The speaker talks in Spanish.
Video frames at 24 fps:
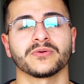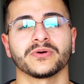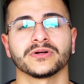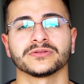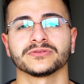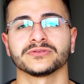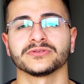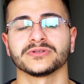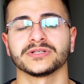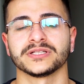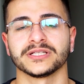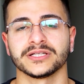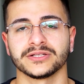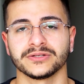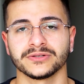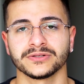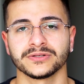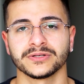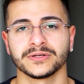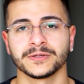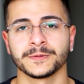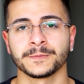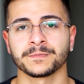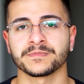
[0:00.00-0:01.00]
cuánto
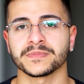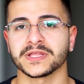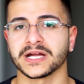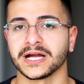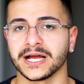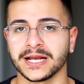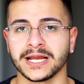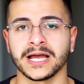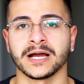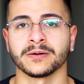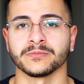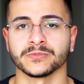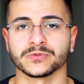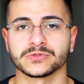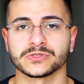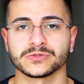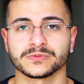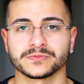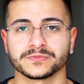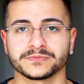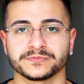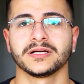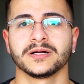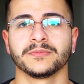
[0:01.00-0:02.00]
dinero
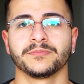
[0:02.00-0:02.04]
ganamos.